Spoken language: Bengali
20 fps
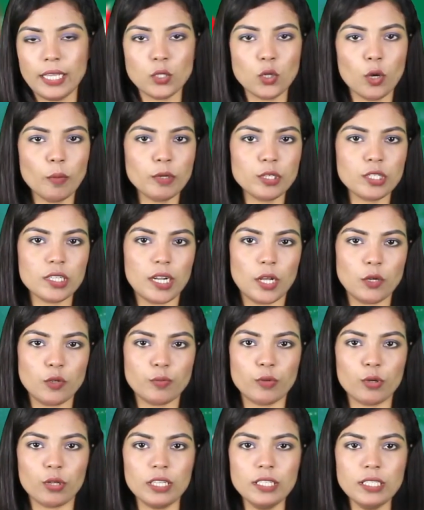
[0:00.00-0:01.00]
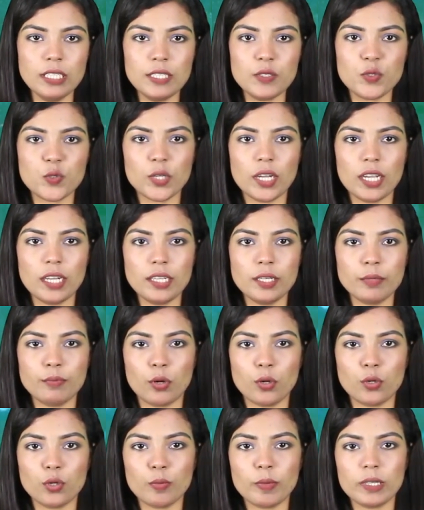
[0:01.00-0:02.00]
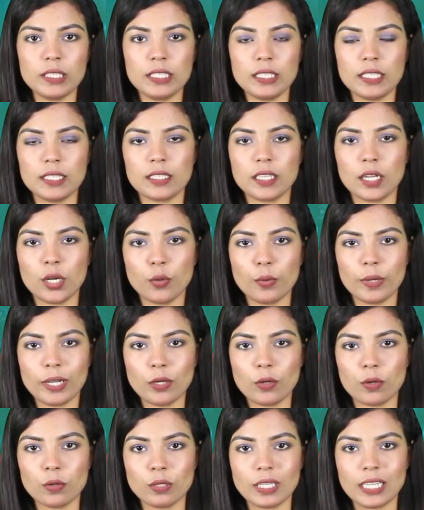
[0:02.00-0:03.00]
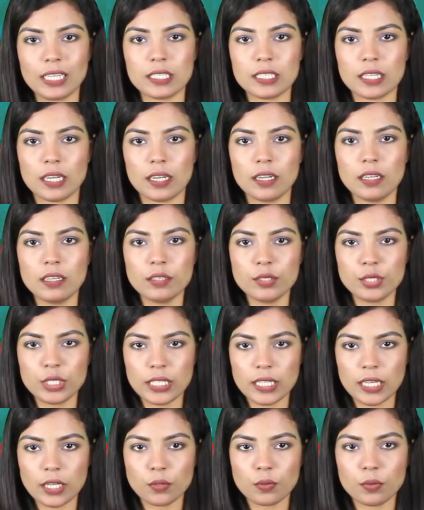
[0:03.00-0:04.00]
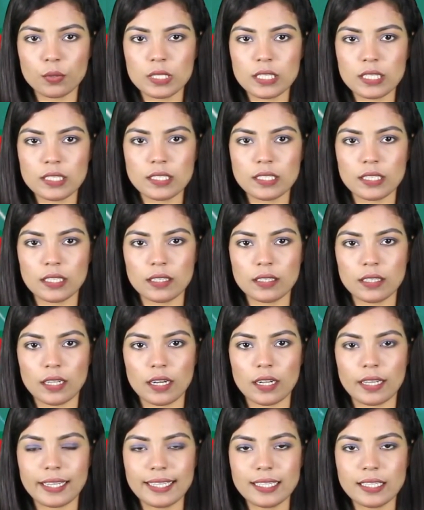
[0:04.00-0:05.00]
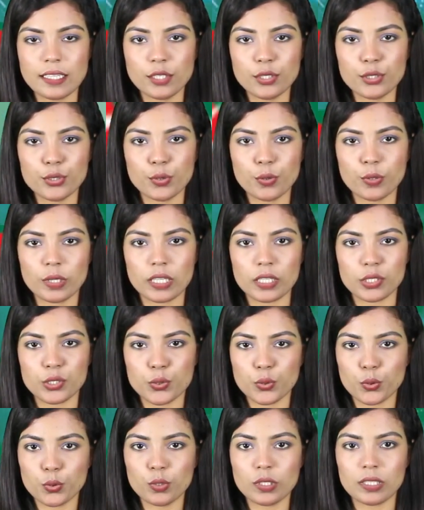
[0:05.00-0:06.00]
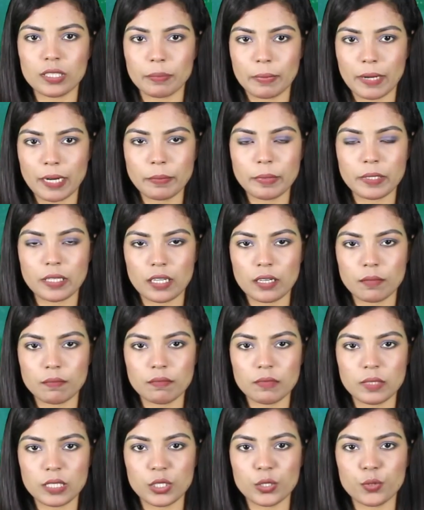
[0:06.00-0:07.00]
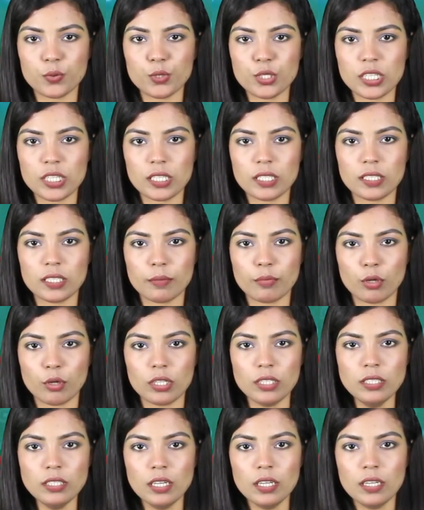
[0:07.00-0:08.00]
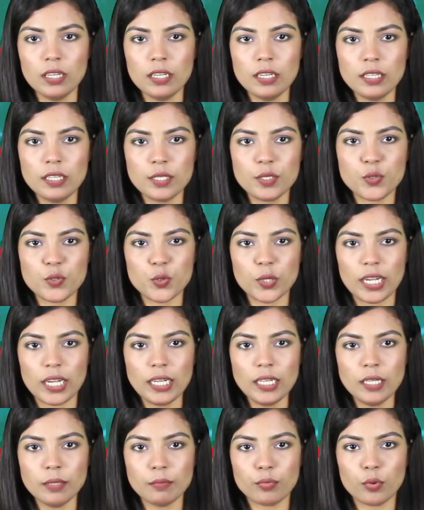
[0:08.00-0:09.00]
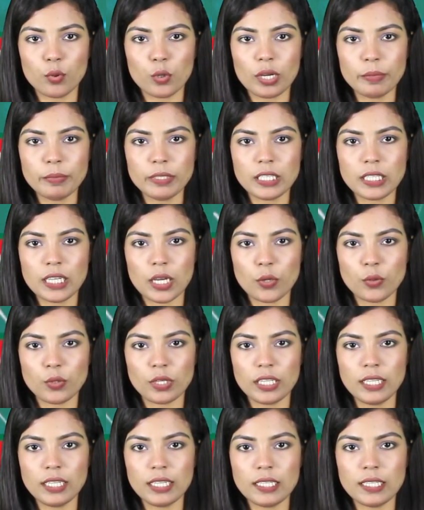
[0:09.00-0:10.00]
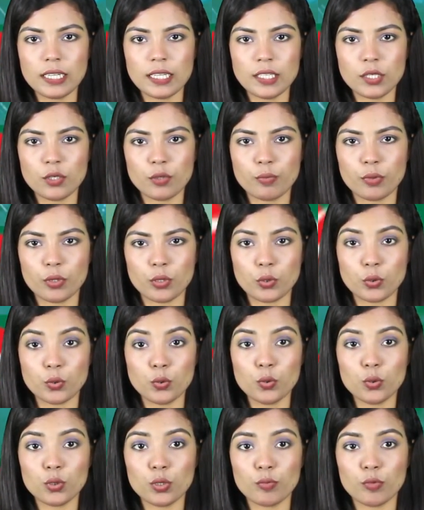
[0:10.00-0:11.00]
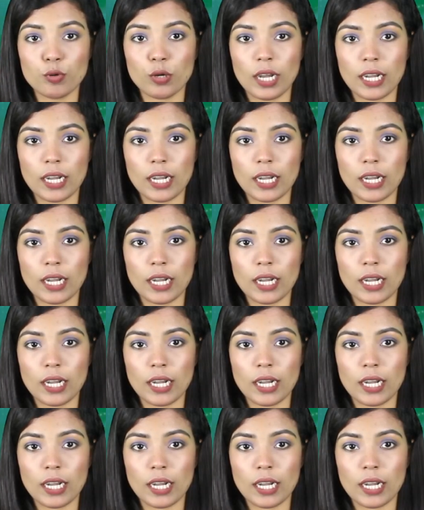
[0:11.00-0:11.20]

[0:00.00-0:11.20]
এই কমান্ডার আরও বলেন ইসরায়েলের বর্ণবাদী নেতারাও এখন এটা স্বীকার করছেন যে তারা ইরানের সঙ্গে শক্তিতে পারবে না তিনি হুঁশিয়ারি দিয়ে বলেন ইসরায়েল বোকামের কারণে ইরানের উপর ন্যূনতম